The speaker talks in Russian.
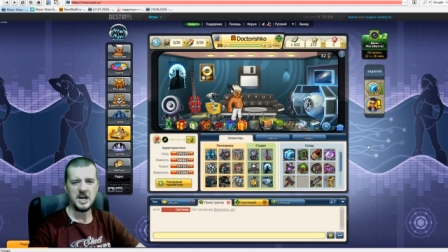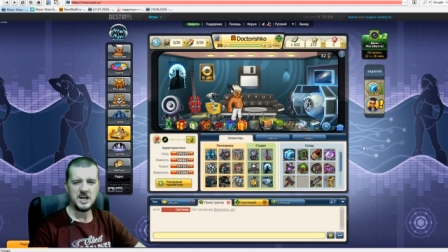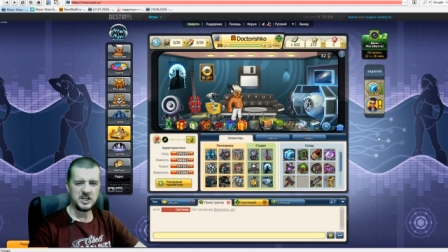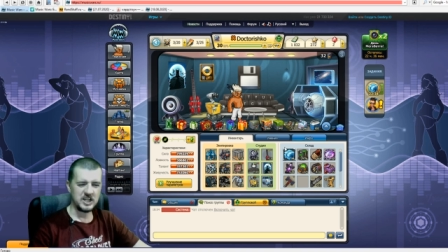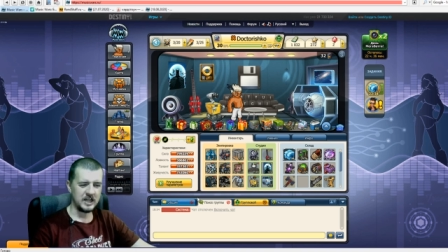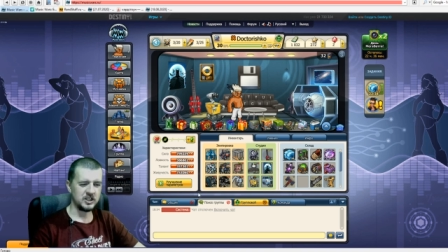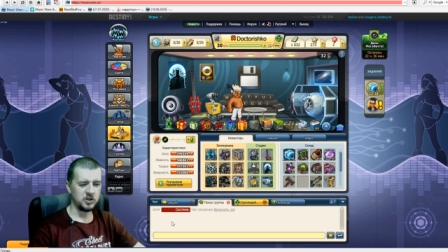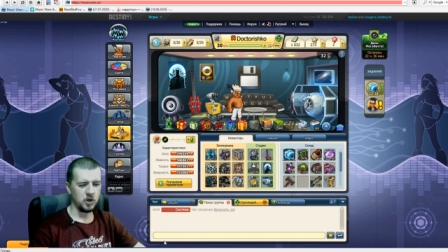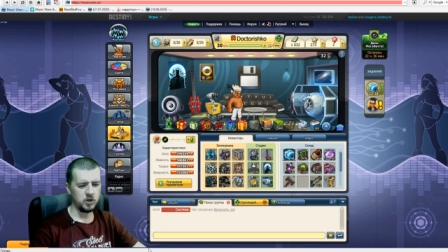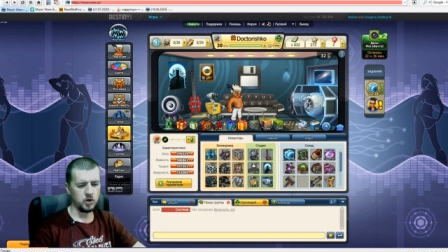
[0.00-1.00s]
шанс
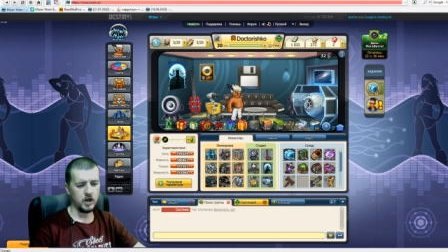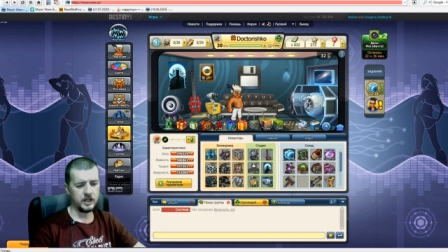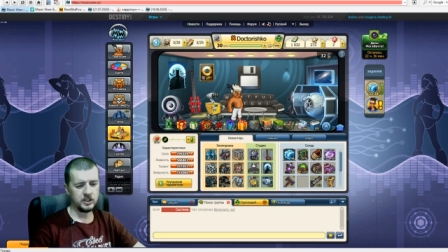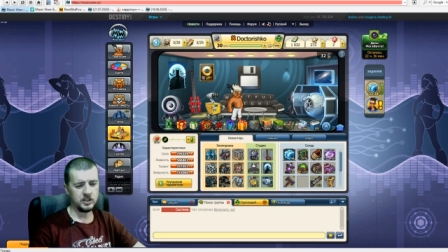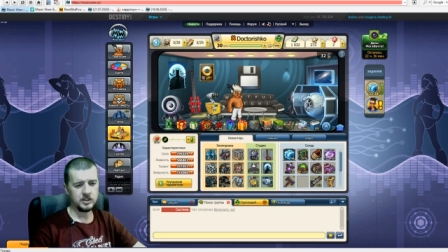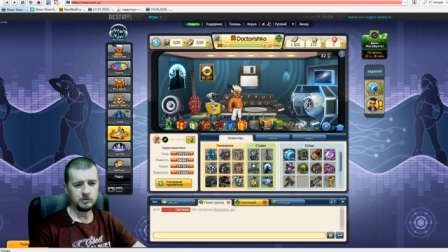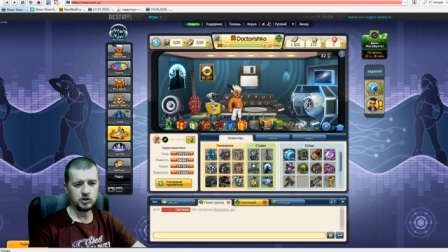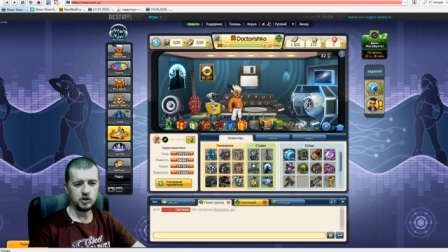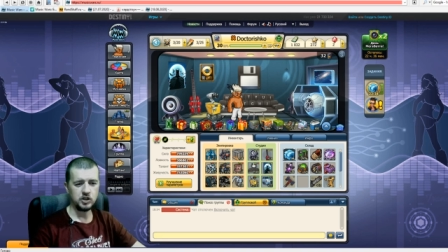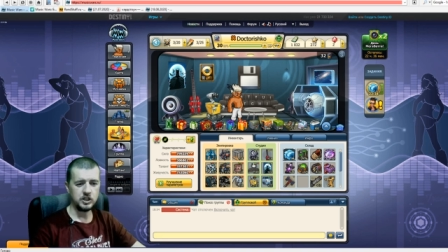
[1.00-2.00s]
001,
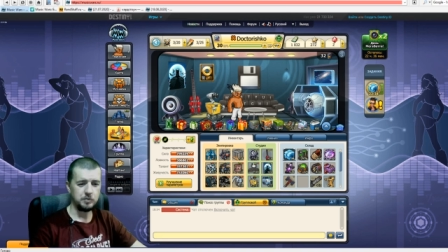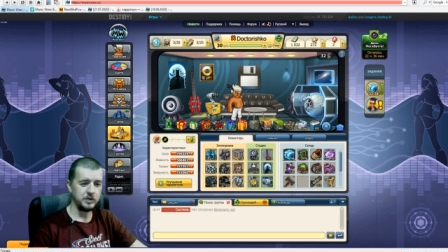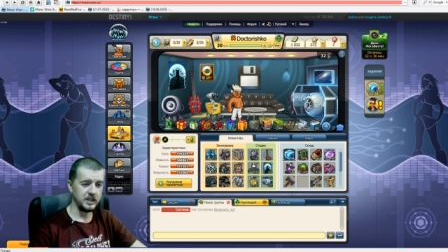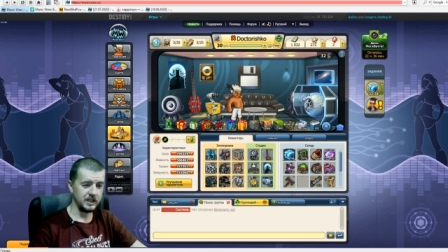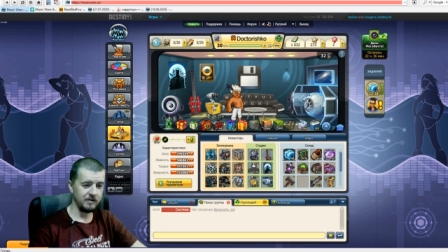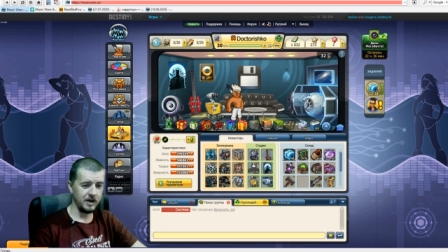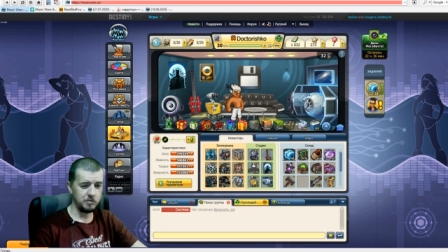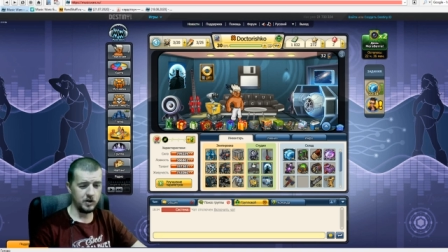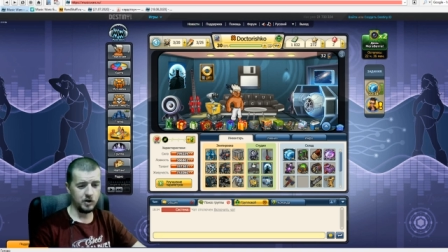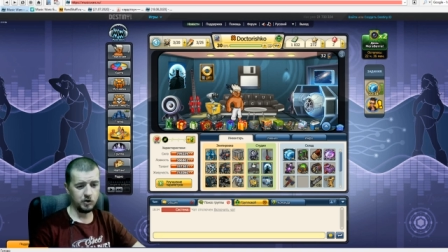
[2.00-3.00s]
700 тысяч 52
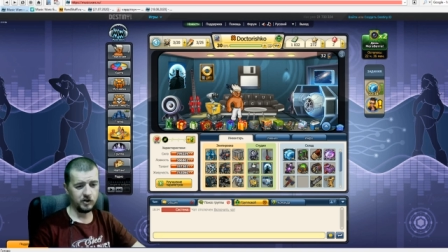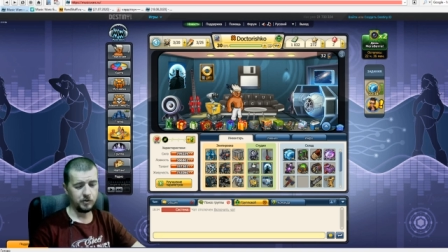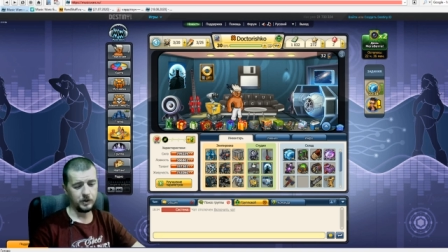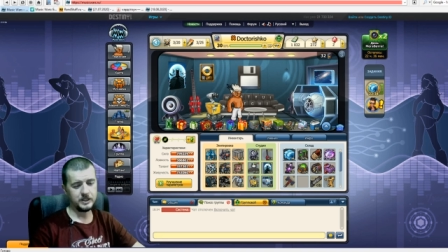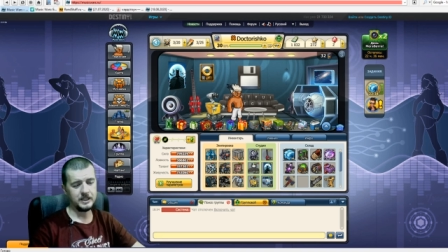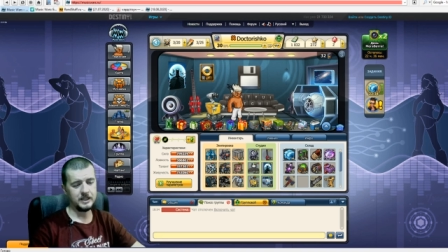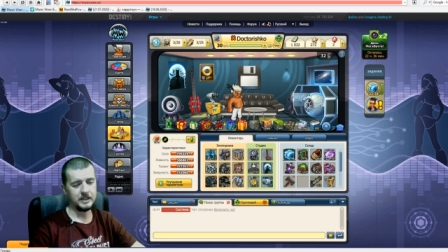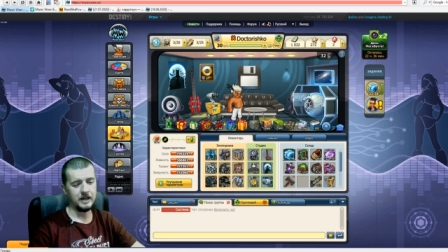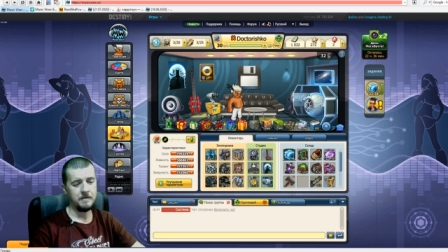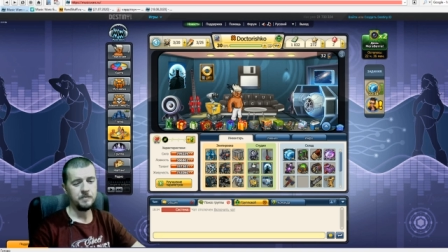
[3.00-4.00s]
миллионов
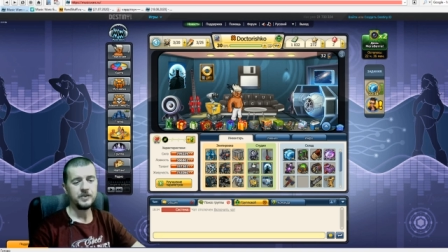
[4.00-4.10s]
процента.